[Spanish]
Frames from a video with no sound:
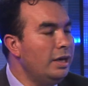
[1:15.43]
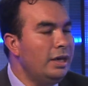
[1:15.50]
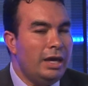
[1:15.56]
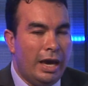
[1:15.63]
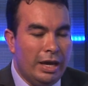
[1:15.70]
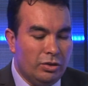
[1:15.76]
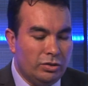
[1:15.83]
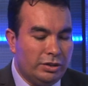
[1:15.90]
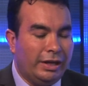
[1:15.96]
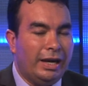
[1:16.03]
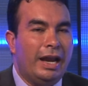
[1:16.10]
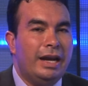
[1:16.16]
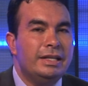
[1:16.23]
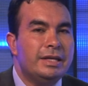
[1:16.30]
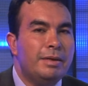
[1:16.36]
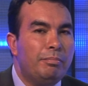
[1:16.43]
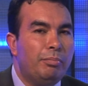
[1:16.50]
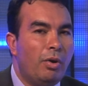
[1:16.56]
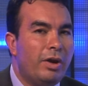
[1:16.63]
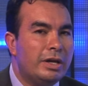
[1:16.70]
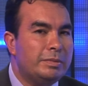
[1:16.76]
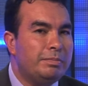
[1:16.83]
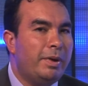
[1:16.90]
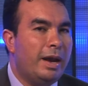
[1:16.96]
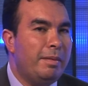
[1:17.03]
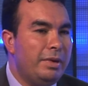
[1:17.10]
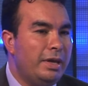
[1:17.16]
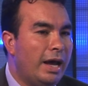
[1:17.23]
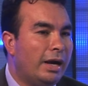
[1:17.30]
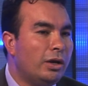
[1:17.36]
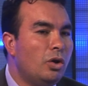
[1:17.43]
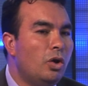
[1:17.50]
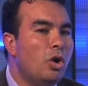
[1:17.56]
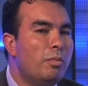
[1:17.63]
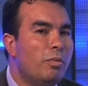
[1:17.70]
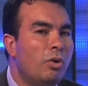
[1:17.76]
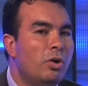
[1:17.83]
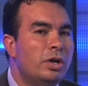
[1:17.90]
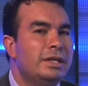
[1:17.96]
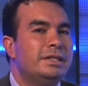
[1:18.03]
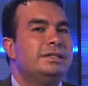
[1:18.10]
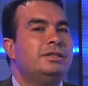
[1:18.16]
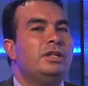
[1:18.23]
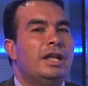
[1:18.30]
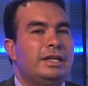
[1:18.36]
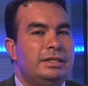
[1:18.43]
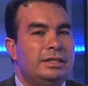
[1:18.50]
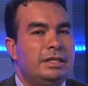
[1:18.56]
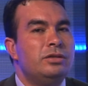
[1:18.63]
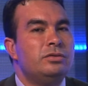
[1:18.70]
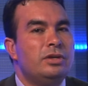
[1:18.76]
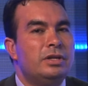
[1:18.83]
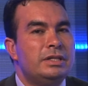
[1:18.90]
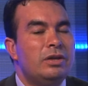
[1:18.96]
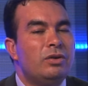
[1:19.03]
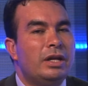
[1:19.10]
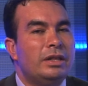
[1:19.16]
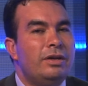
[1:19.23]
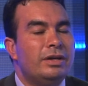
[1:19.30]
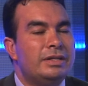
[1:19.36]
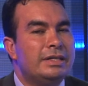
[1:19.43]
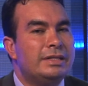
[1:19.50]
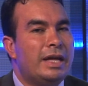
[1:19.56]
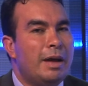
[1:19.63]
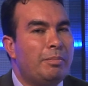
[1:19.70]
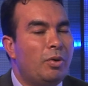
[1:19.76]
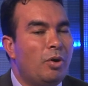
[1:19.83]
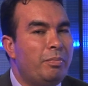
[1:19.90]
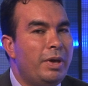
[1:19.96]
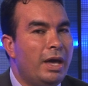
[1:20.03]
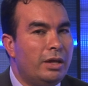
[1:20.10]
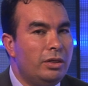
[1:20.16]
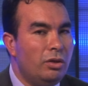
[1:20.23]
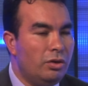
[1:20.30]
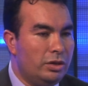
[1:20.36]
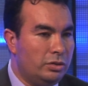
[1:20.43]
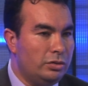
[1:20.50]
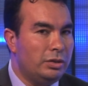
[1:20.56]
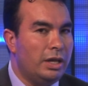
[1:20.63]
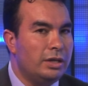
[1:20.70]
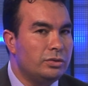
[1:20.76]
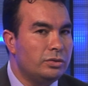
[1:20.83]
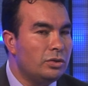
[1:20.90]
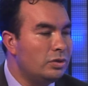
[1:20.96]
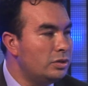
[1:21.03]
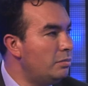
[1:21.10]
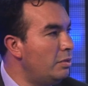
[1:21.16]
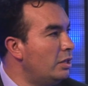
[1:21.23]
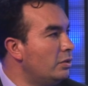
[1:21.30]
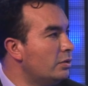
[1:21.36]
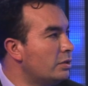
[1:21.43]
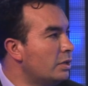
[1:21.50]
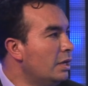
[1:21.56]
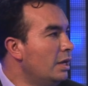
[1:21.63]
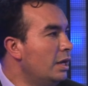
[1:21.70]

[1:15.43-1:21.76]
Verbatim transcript: Y ellos realizan pruebas para mirar cómo las instituciones educativas se están apropiando de esos, conocimientos.